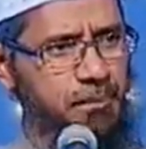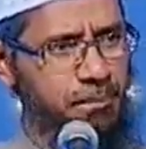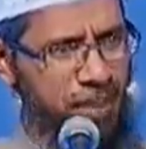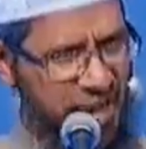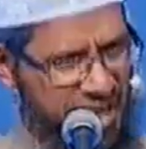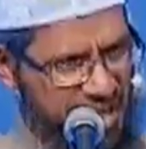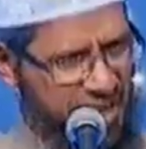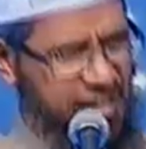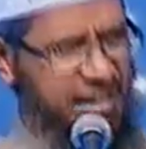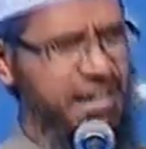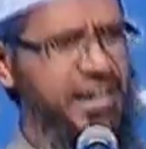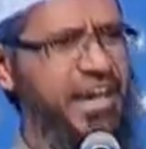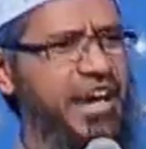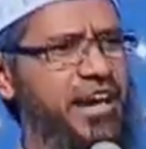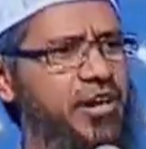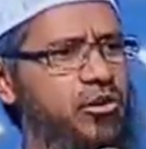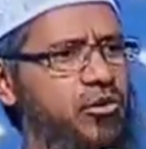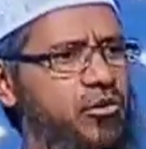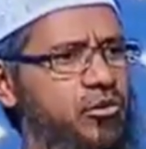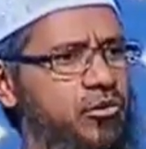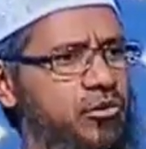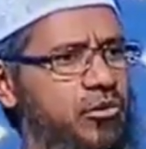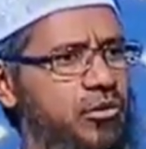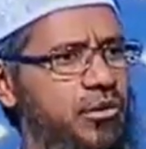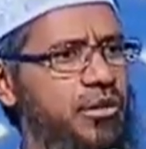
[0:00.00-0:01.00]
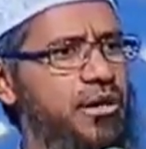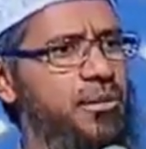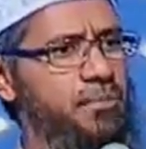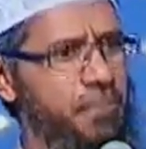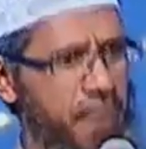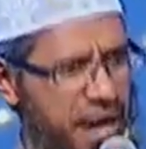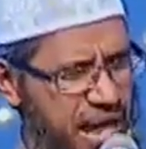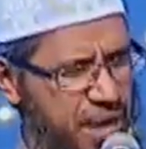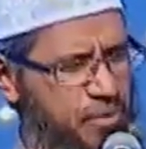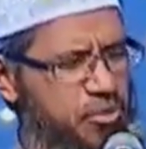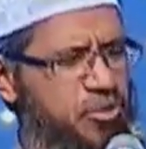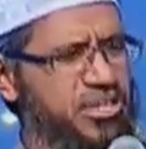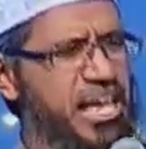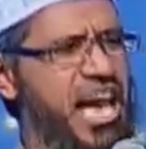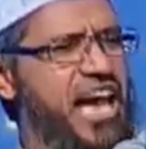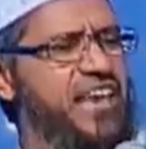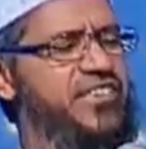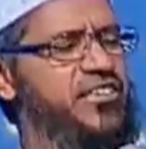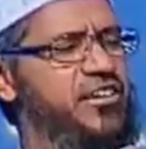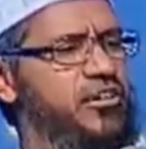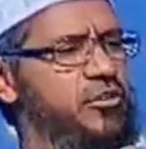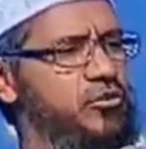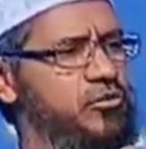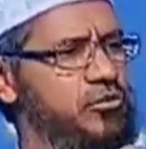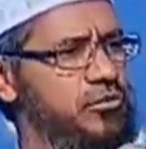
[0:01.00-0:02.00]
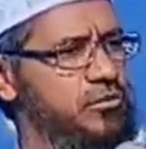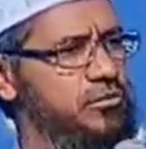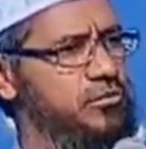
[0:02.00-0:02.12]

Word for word: मैं इंडियन हूं मैं मुजाहिद हूं